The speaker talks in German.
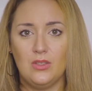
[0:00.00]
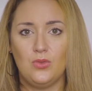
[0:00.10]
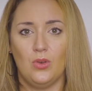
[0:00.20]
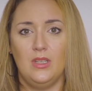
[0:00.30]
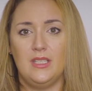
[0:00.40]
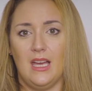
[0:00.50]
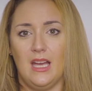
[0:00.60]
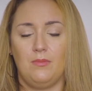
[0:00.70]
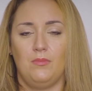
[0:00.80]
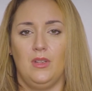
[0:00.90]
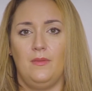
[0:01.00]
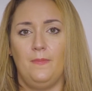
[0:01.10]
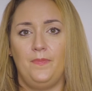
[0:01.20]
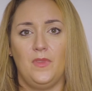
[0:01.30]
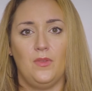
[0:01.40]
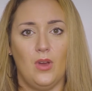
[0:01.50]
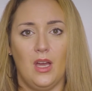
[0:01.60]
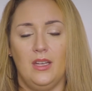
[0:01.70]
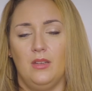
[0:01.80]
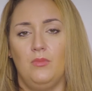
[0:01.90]
durchatmen, für
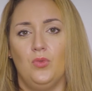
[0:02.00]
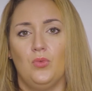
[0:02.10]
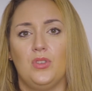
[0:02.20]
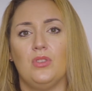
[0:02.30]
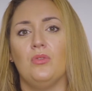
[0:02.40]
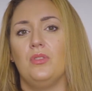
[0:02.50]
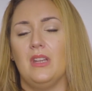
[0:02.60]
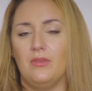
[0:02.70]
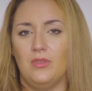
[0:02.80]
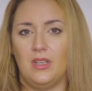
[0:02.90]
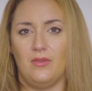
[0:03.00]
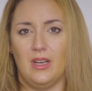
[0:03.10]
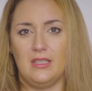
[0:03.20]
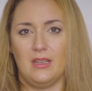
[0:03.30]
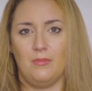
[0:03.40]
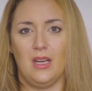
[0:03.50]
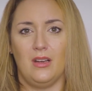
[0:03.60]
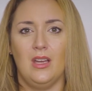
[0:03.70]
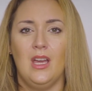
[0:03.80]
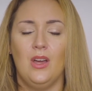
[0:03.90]
eine Minute und dann wieder
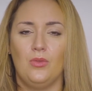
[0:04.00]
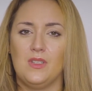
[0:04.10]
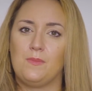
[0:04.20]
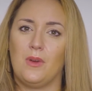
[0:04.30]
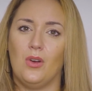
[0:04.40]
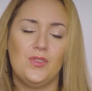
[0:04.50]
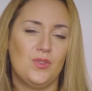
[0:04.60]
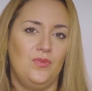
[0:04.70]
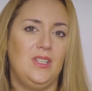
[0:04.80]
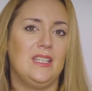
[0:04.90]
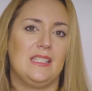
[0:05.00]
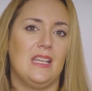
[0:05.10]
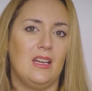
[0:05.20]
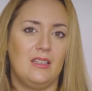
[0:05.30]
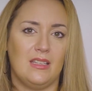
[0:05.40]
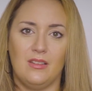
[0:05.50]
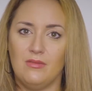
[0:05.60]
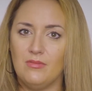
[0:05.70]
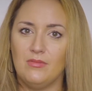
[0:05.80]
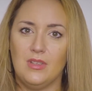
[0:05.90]
weitermachen. Und das brauchst du, wie gesagt,
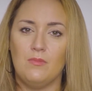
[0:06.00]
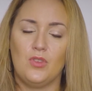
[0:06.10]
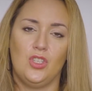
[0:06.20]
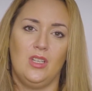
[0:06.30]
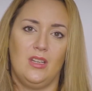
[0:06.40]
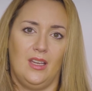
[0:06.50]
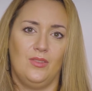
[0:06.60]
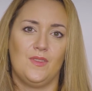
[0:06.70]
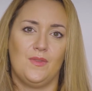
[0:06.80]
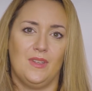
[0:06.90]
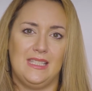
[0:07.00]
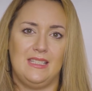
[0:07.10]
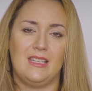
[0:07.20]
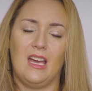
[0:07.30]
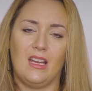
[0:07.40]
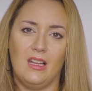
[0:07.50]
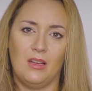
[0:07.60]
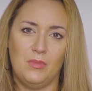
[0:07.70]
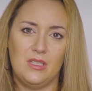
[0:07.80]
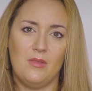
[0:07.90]
dann im Schnitt 21 Tage
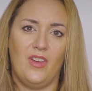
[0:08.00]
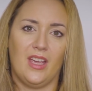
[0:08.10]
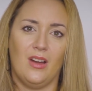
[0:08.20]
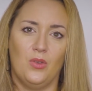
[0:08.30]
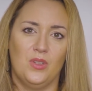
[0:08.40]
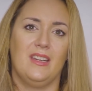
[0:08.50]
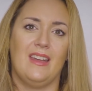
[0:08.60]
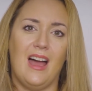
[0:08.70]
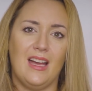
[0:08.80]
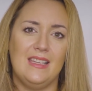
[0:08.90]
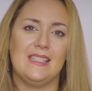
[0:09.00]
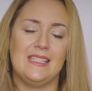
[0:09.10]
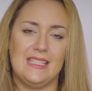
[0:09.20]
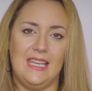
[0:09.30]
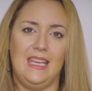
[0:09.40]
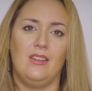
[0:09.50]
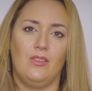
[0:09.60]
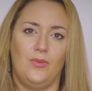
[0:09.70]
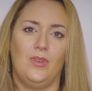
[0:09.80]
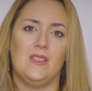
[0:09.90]
lang mit dem Wecker und danach ist es eh
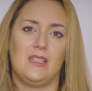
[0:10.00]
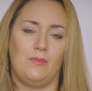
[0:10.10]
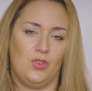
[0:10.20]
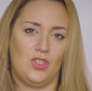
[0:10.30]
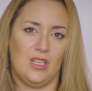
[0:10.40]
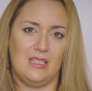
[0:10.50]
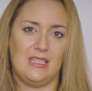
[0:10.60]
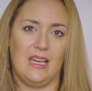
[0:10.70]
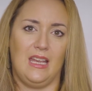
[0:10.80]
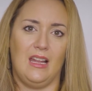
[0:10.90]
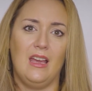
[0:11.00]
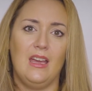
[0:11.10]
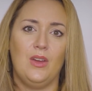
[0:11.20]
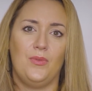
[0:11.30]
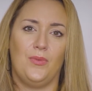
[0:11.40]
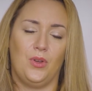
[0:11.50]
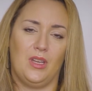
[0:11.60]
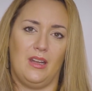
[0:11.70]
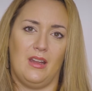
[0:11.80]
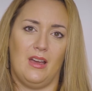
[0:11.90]
ein fester Bestandteil von
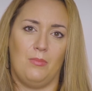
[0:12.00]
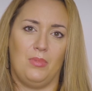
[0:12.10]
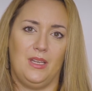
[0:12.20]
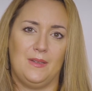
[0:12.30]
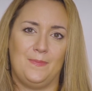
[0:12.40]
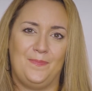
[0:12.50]
deiner Arbeit.